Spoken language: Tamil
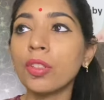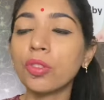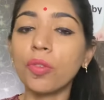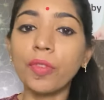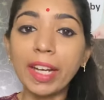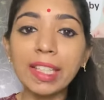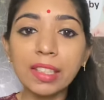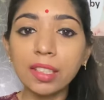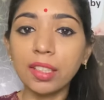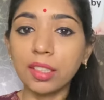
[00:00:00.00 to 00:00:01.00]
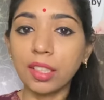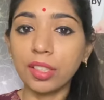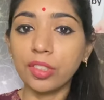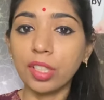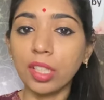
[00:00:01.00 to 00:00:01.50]
ஸோ வயிறுக்கு
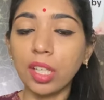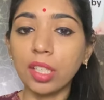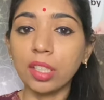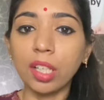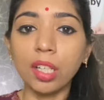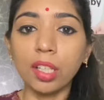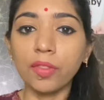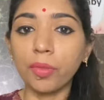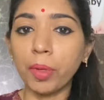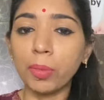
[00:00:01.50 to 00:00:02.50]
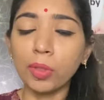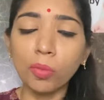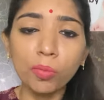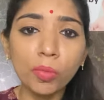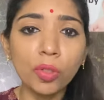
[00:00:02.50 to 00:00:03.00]
சின்னதாக இருந்தால் லைக் பேபி
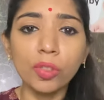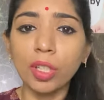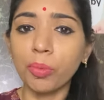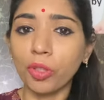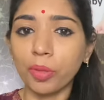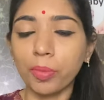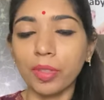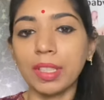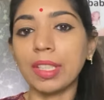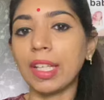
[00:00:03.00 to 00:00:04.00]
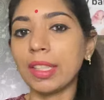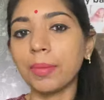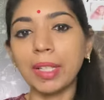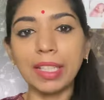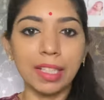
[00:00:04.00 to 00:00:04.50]
ரொம்ப குட்டியாக பிறக்க போகுது அந்த
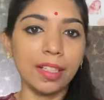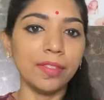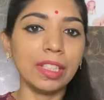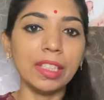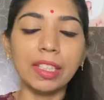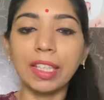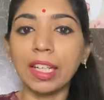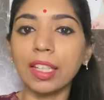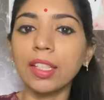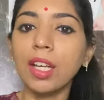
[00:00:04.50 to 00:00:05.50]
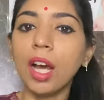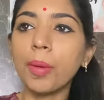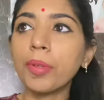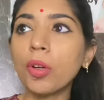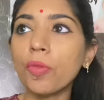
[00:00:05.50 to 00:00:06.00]
மாதிரி எல்லாம் வந்து கிடையாது
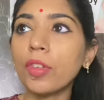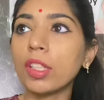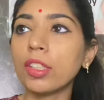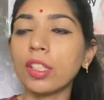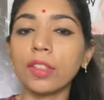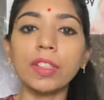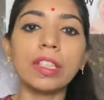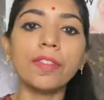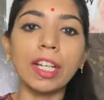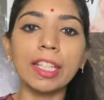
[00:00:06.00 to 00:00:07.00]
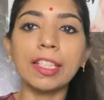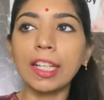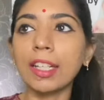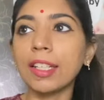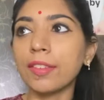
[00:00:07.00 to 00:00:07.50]
அப்புறம் ஒவ்வொருத்தருக்கு வந்து வயிறு
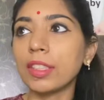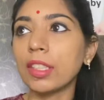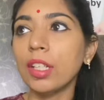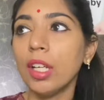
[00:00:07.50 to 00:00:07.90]
நல்லா வந்து